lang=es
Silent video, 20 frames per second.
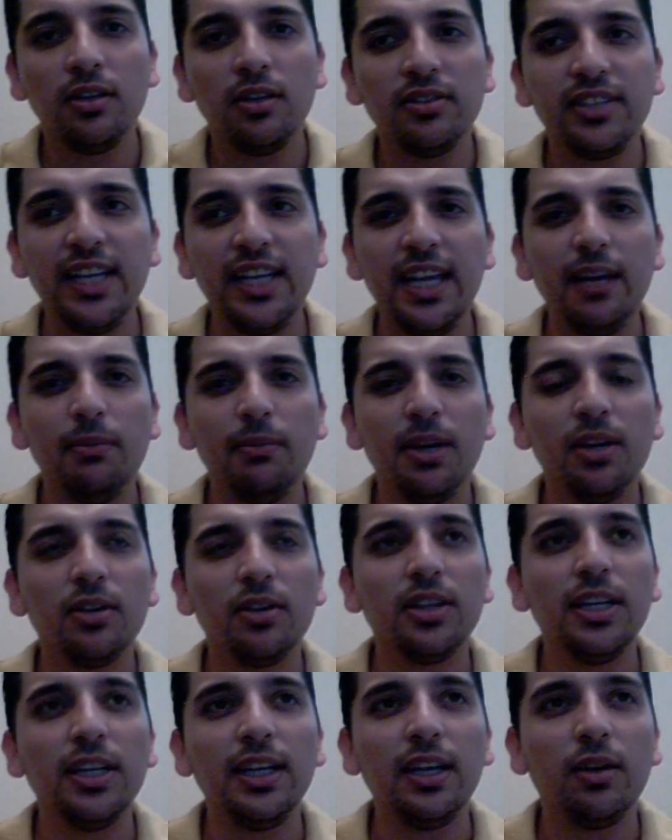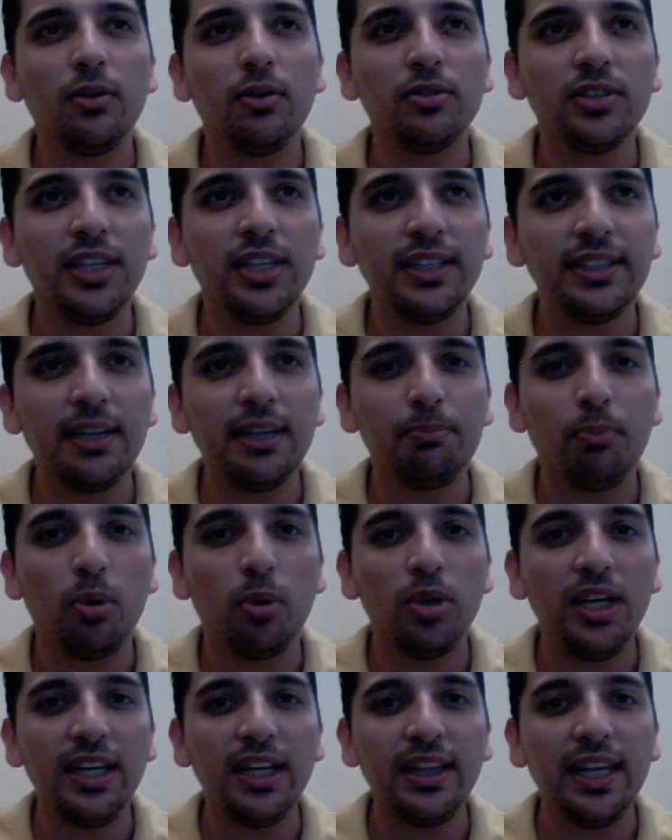No sirven, no tienen conciencia
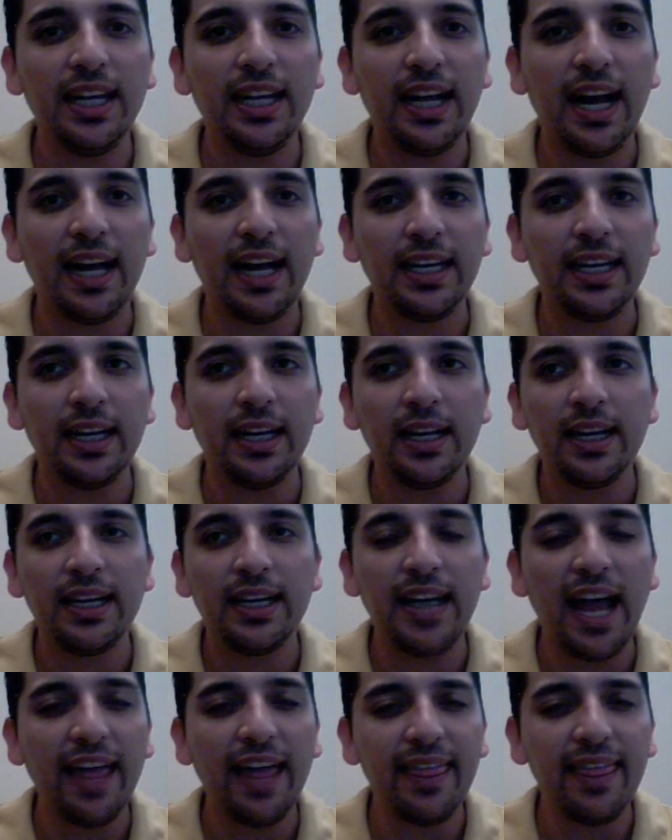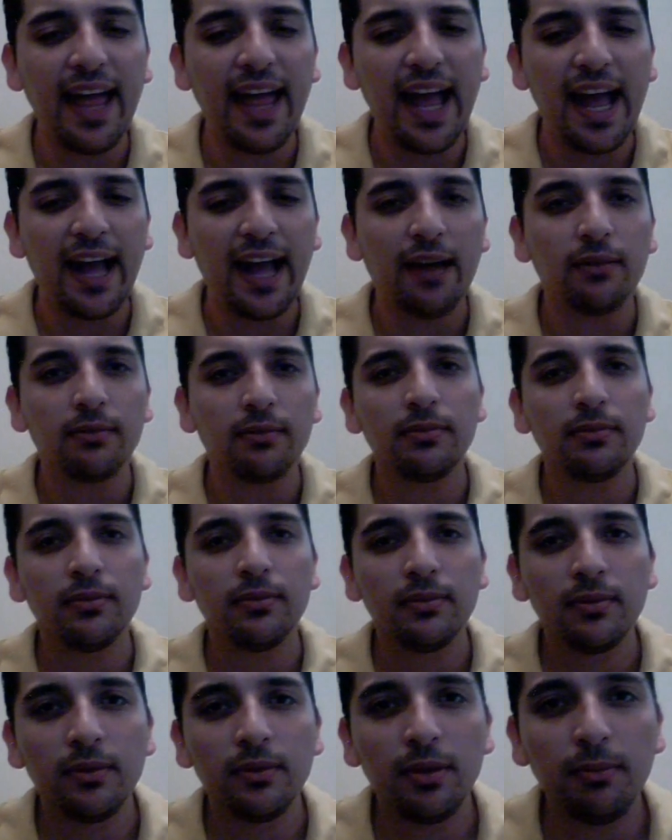política, nada.
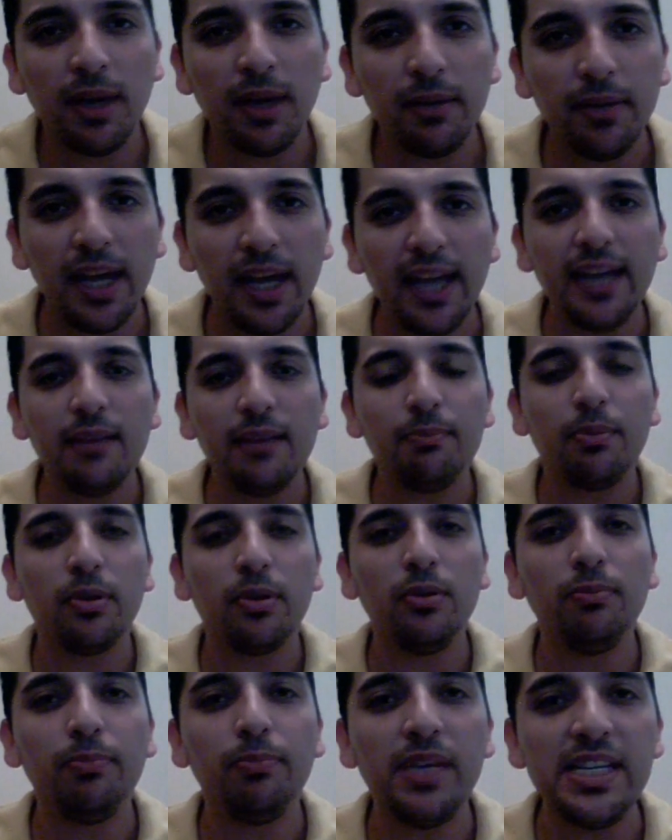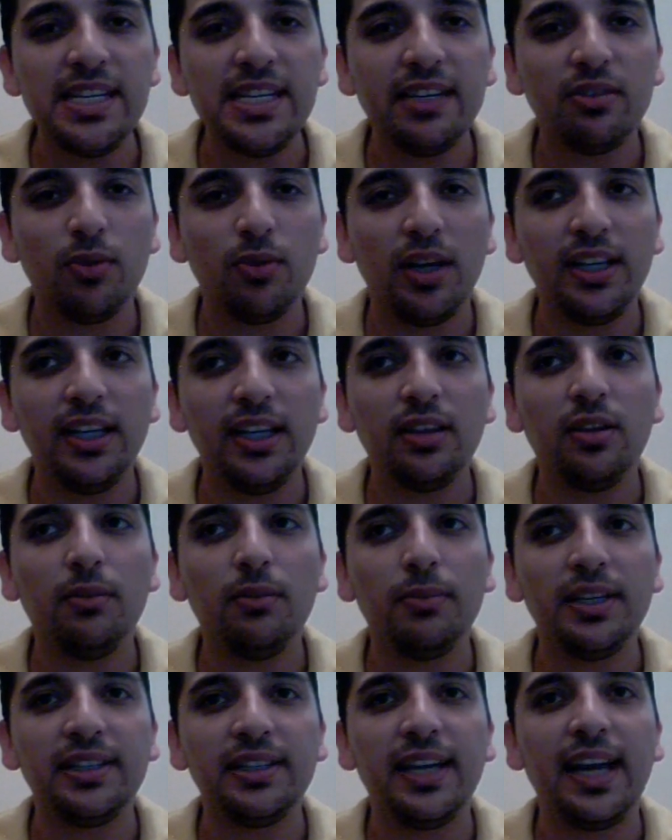Nomás vienen por un pinche
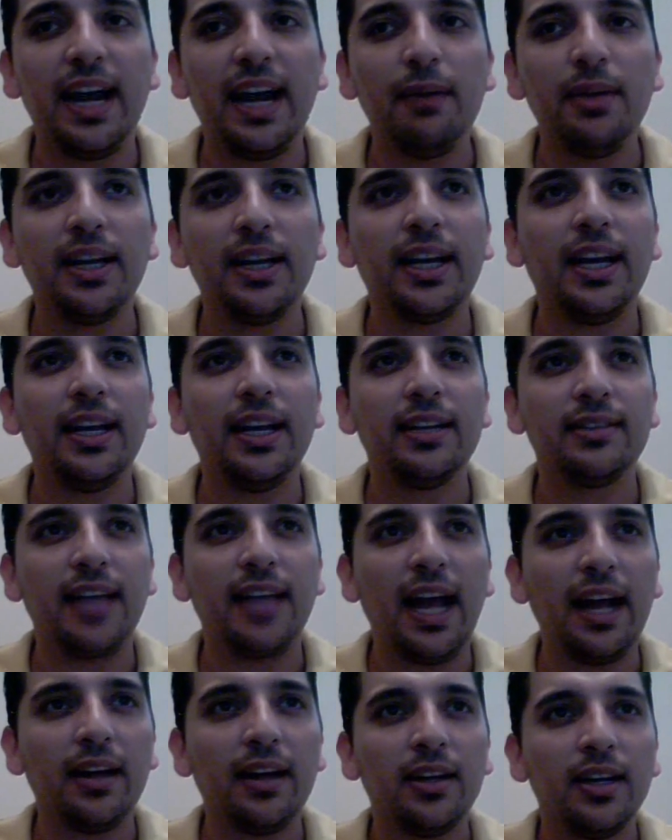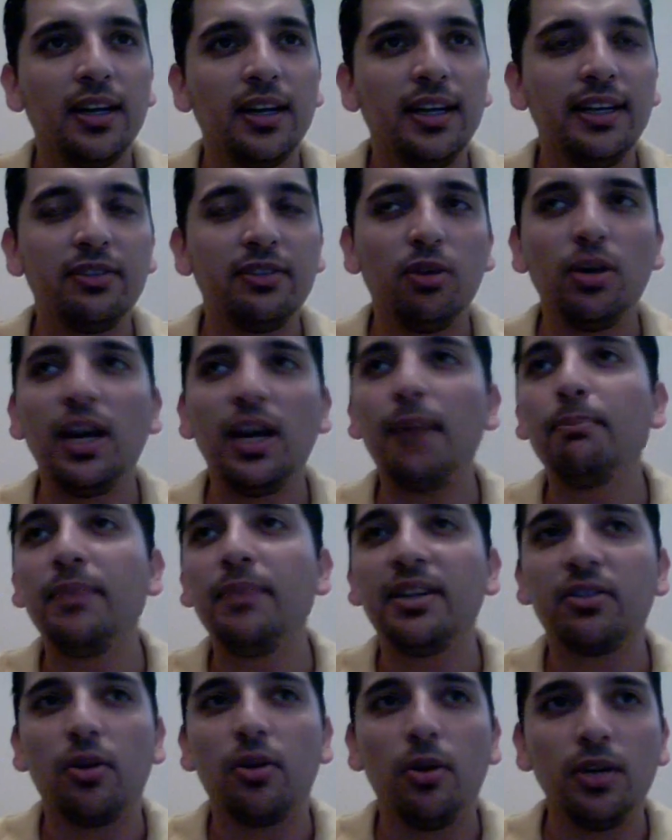sueldito miserable que les da y son
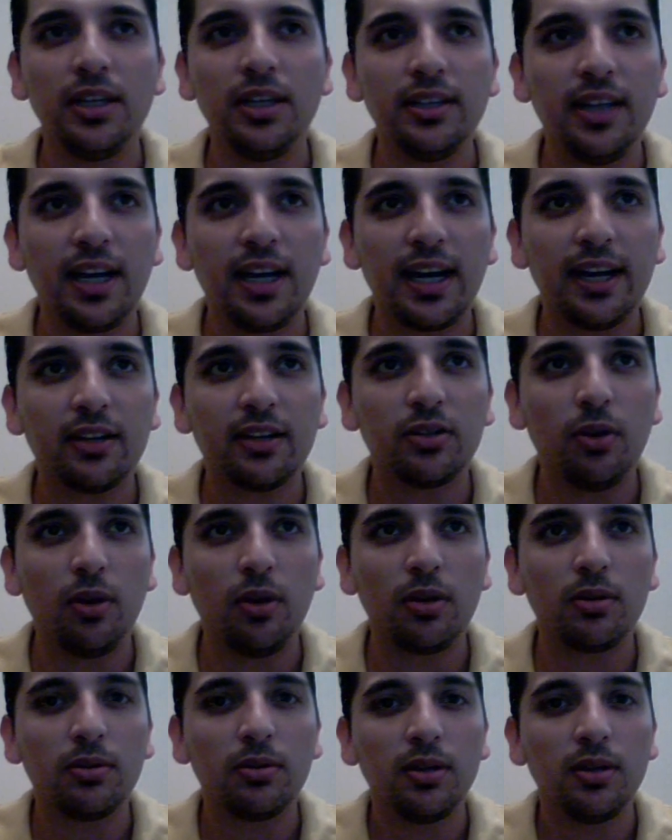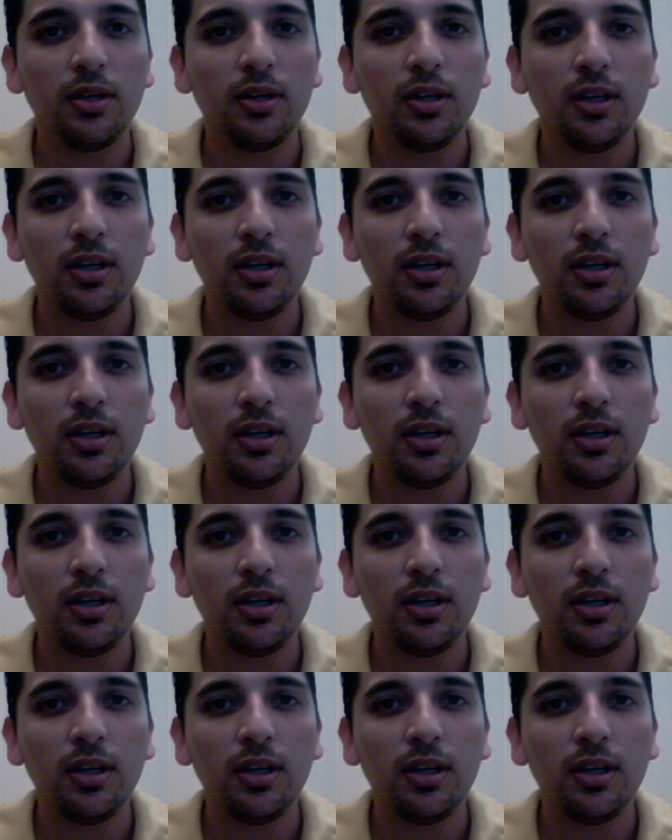lambiscones del rector.